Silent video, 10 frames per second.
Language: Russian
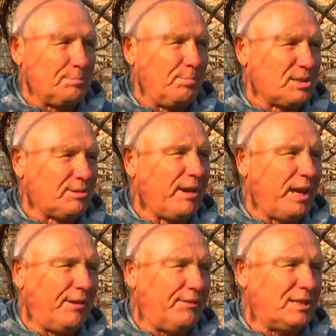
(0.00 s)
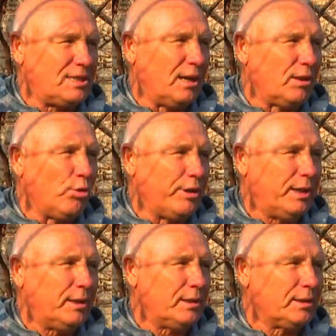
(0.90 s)
по своей
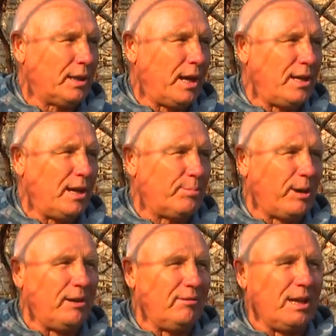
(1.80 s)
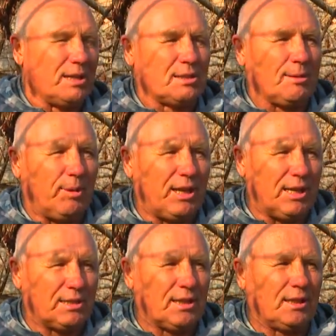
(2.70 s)
физиологии на ней проявляются
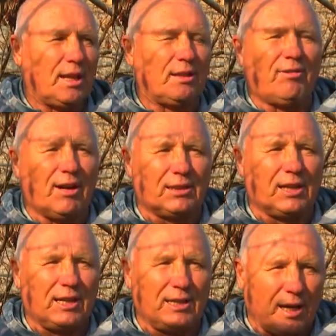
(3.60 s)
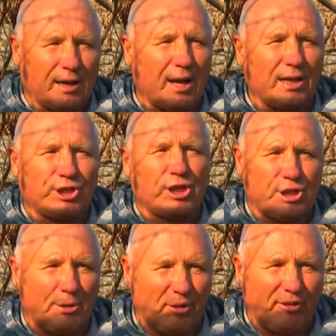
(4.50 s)
болезни на 2-3 дня раньше,
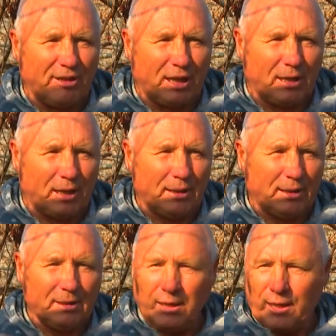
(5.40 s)
чем на винограде.